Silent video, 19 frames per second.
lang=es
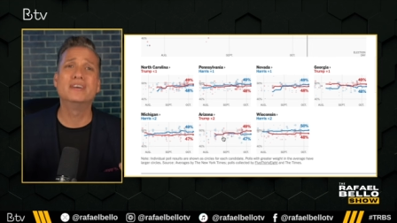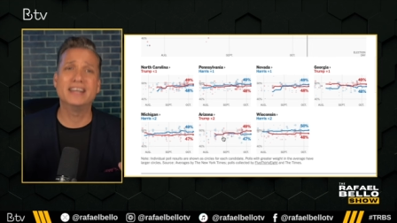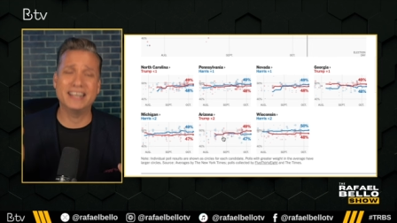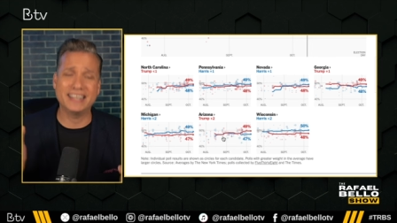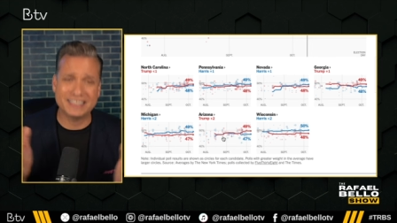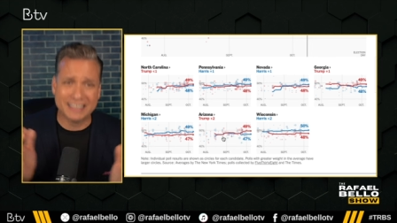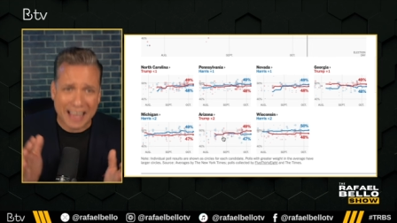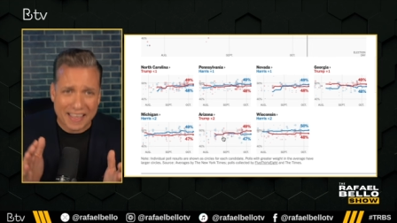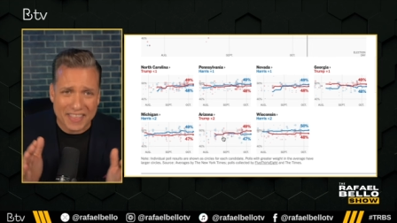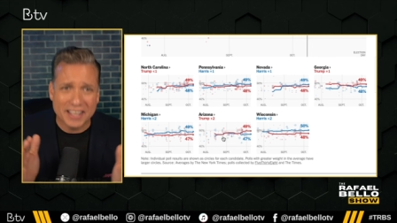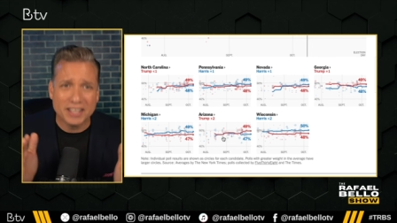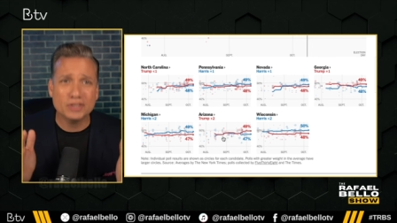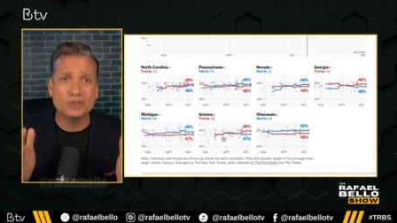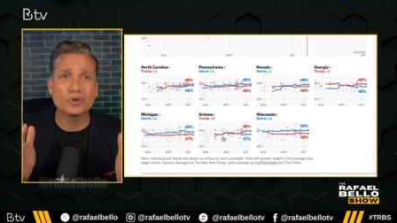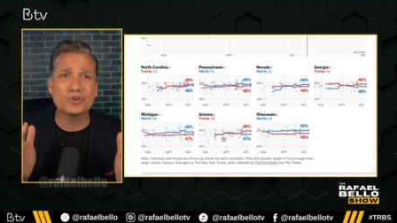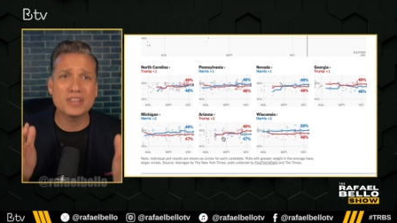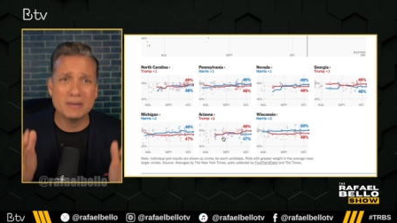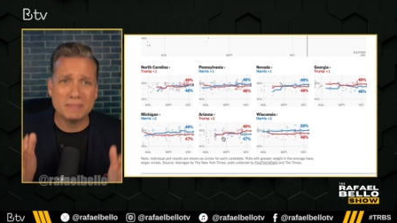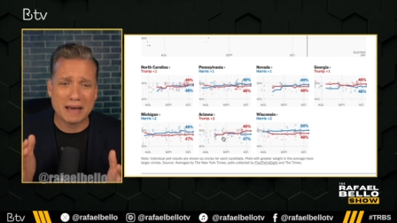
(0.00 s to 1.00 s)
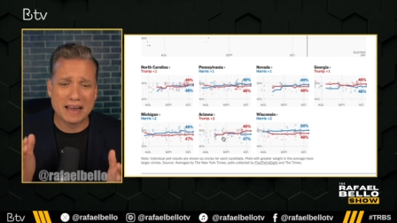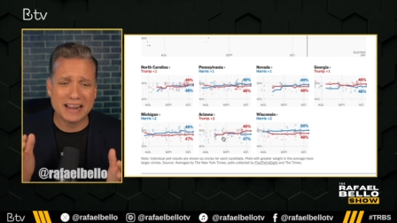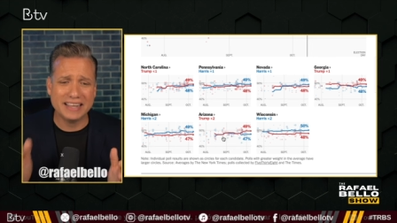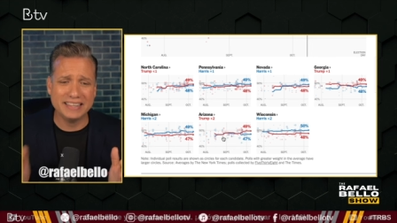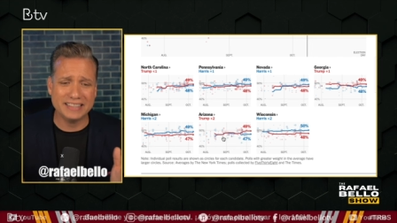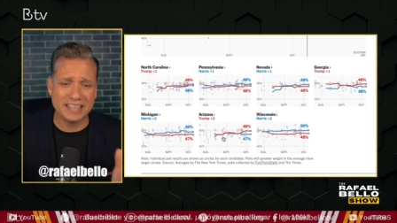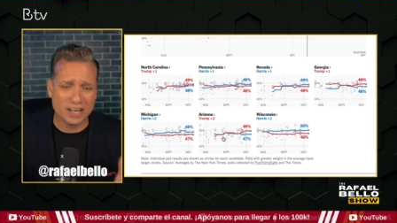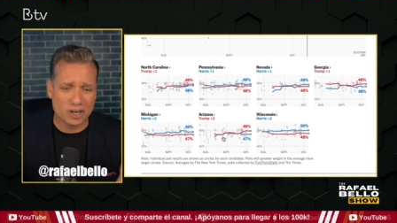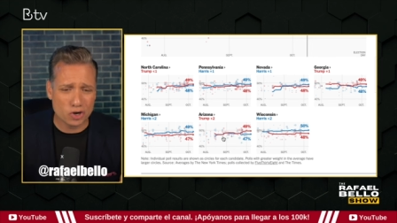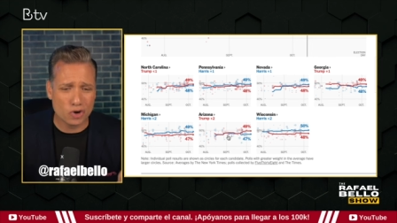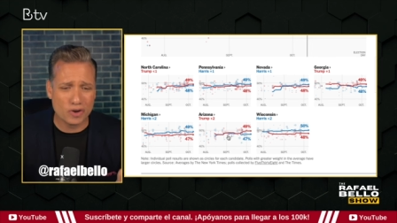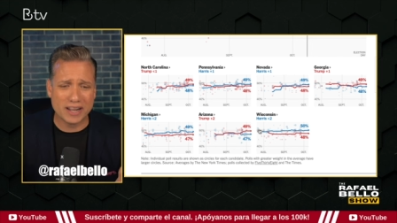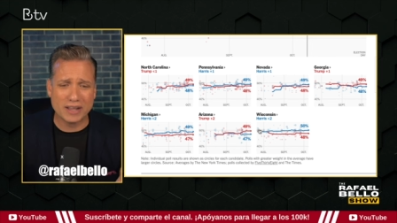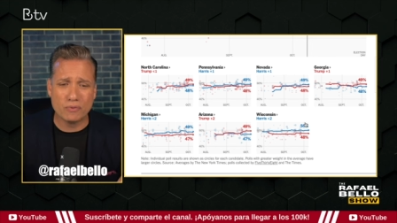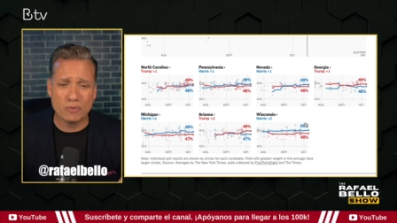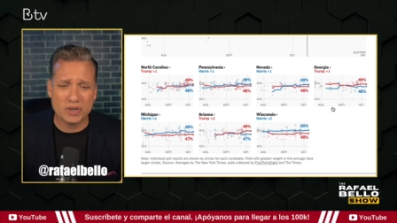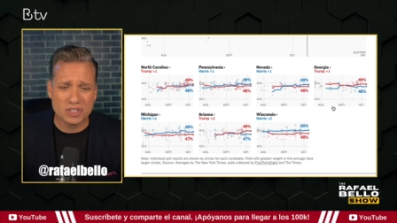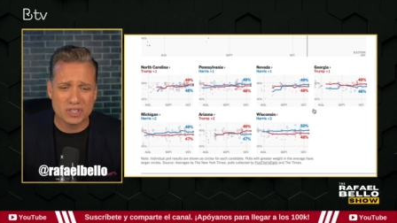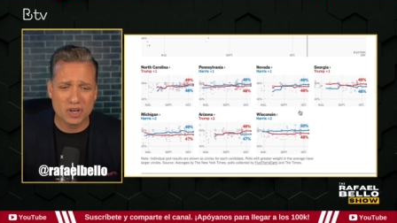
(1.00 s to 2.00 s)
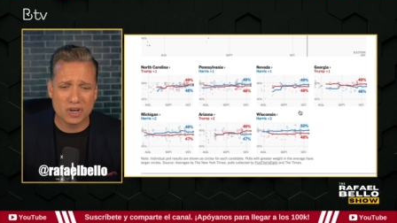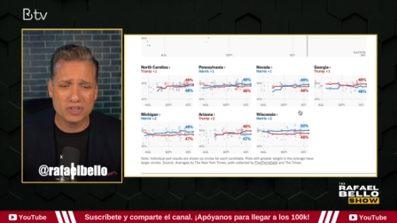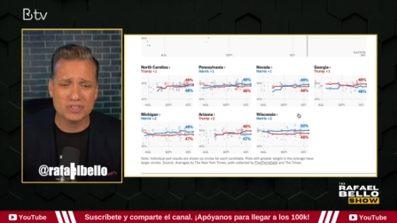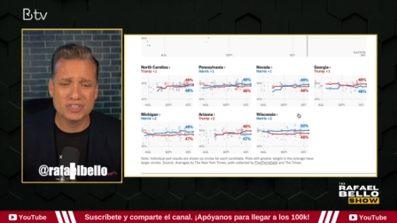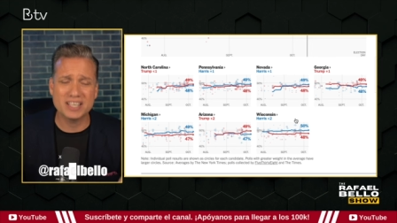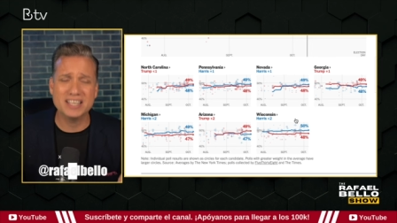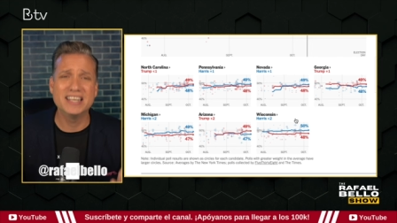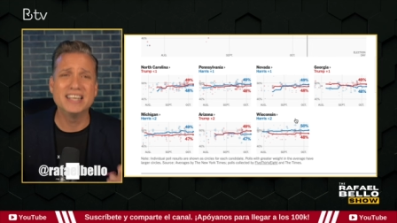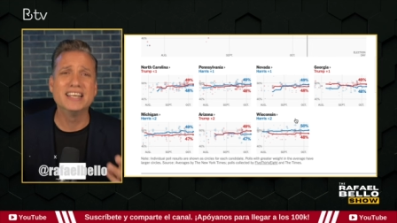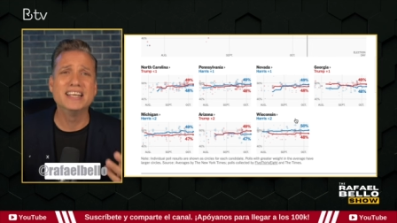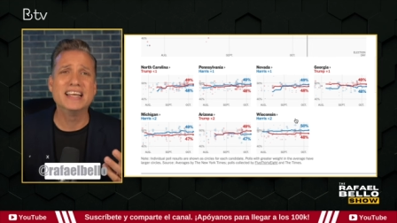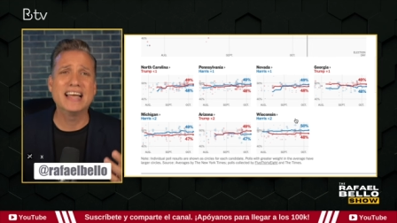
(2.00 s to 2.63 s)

Está dentro del margen de error en Wisconsin.